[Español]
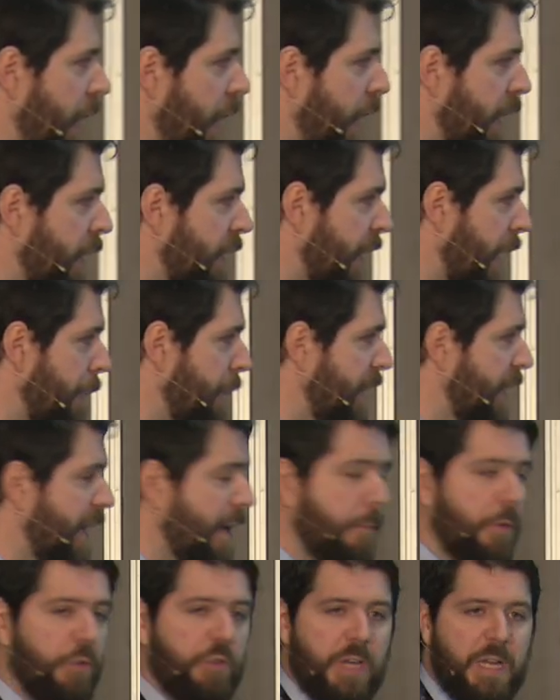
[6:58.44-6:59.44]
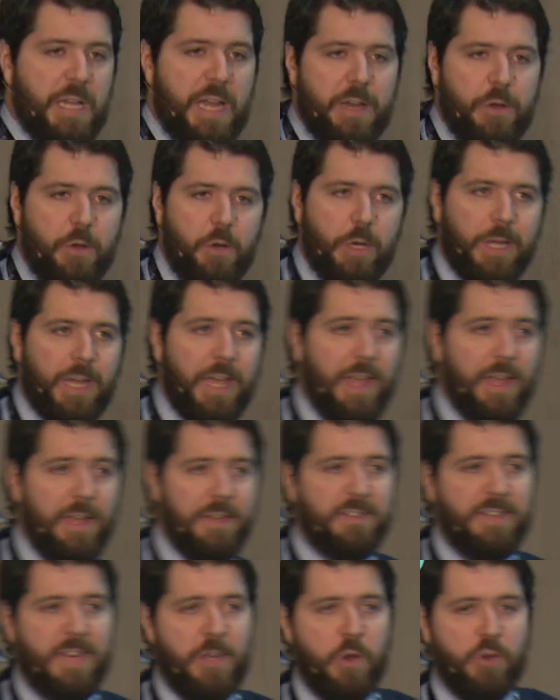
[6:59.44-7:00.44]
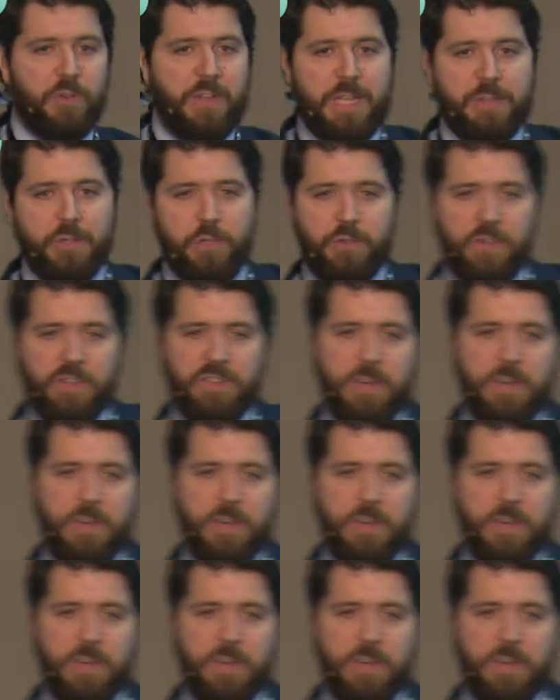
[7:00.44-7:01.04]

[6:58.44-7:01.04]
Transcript: También tenemos claro que si los datos, si no